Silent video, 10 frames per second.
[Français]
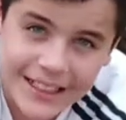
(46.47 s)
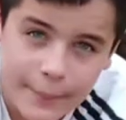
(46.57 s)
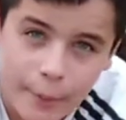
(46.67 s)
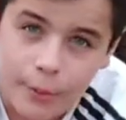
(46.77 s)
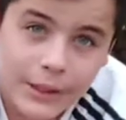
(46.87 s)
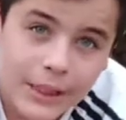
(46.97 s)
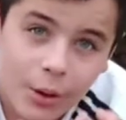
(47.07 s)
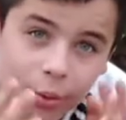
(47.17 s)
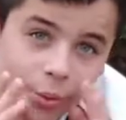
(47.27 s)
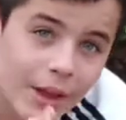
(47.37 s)
Clairement.
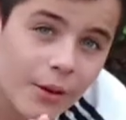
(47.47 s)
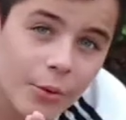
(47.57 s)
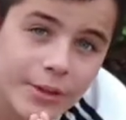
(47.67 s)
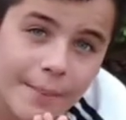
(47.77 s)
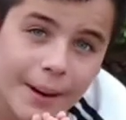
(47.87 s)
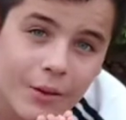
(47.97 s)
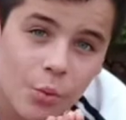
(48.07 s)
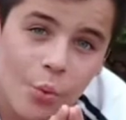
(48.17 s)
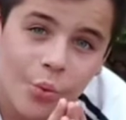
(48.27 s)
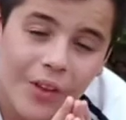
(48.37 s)
On a en deuxième prénom,
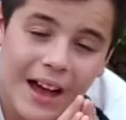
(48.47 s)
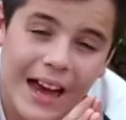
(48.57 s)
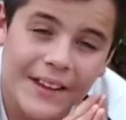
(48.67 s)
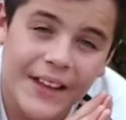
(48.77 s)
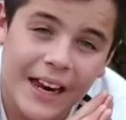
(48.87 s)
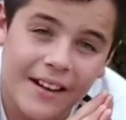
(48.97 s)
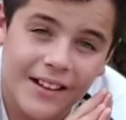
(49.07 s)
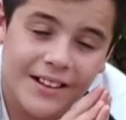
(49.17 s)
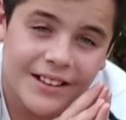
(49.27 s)
on a Anal.